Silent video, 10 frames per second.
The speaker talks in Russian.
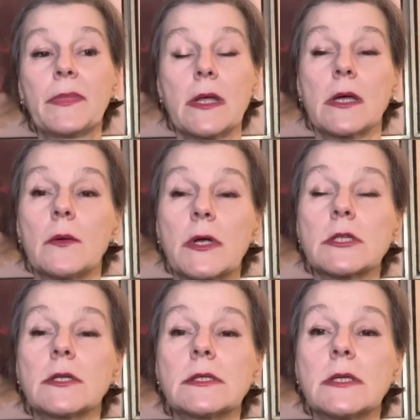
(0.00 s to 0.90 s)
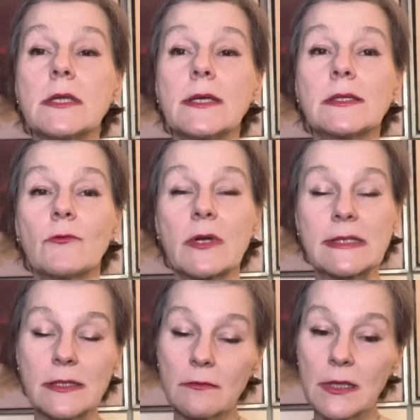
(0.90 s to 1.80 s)
э, Пожалуйста, не забывайте
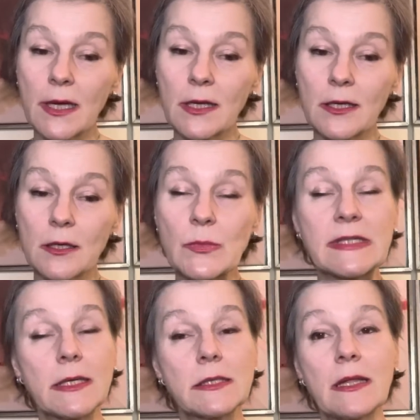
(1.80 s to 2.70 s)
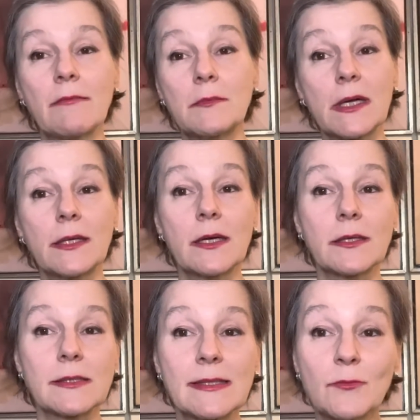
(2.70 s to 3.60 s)
ставить лайки, писать слова
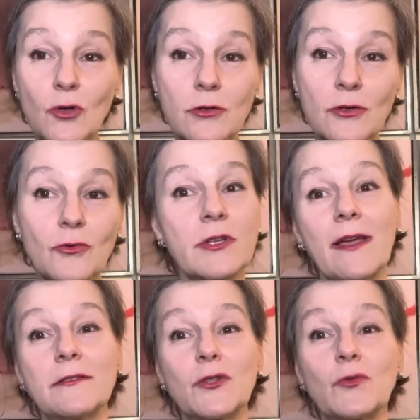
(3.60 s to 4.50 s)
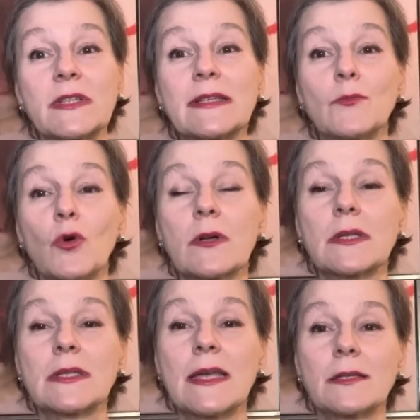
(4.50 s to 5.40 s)
благодарности блогеру. Я веду этот блог
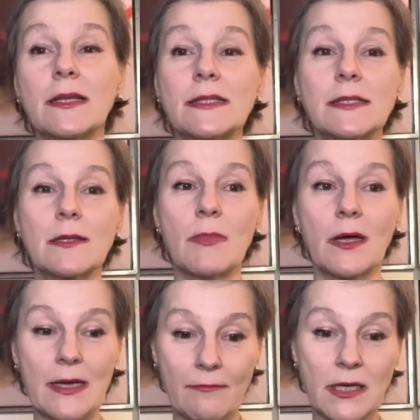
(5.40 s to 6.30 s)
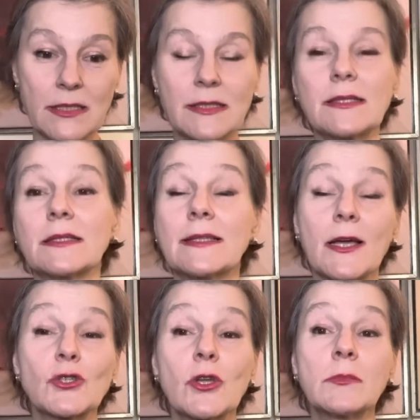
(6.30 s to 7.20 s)
не для себя, а для вас.
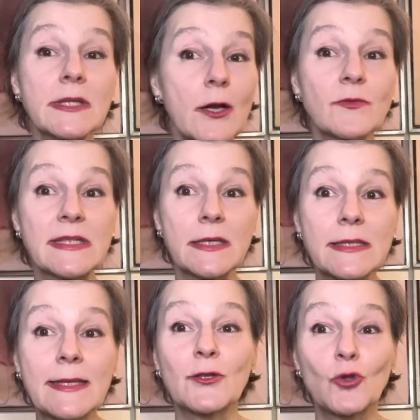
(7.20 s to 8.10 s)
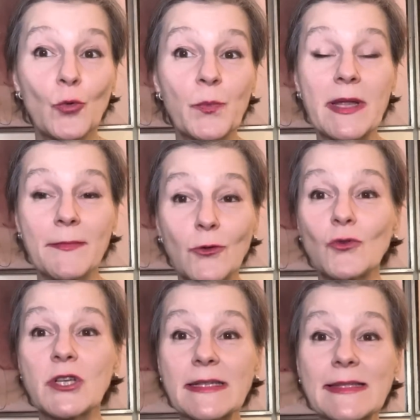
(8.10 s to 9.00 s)
Также благодарю всех тех, кто принимает
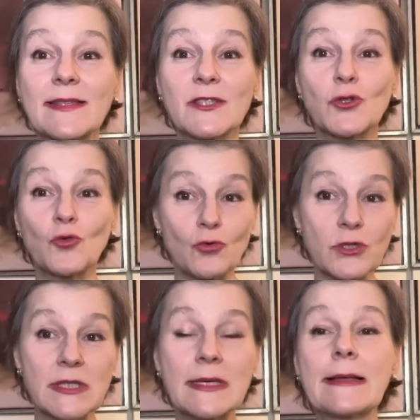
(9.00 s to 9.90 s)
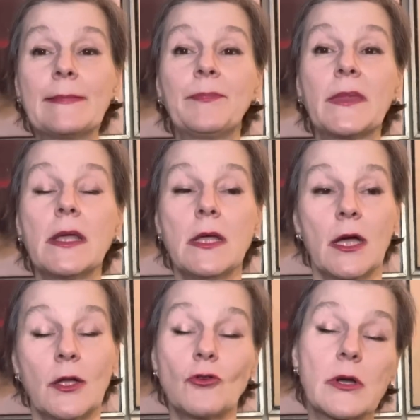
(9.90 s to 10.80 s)
участие в дискуссии.
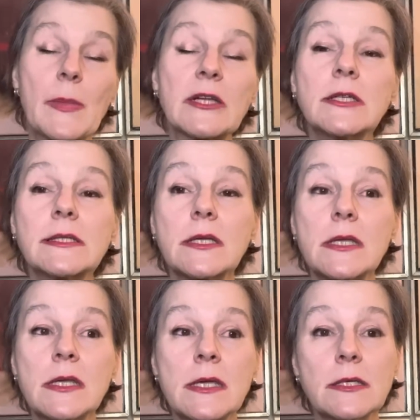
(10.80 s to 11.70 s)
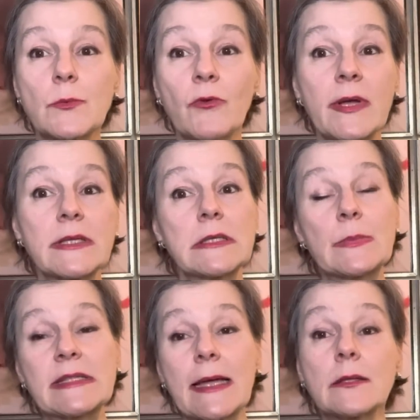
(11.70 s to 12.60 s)
А, только, пожалуйста, не забывайте
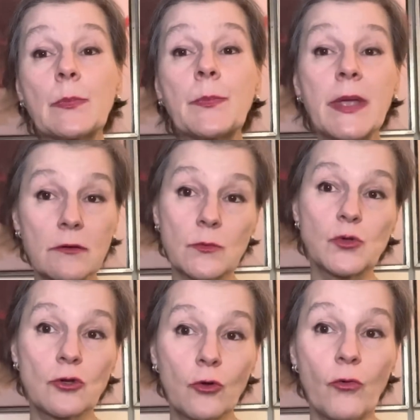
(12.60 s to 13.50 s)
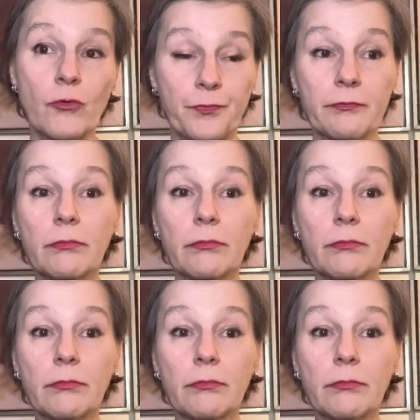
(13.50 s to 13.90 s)
писать первым словом,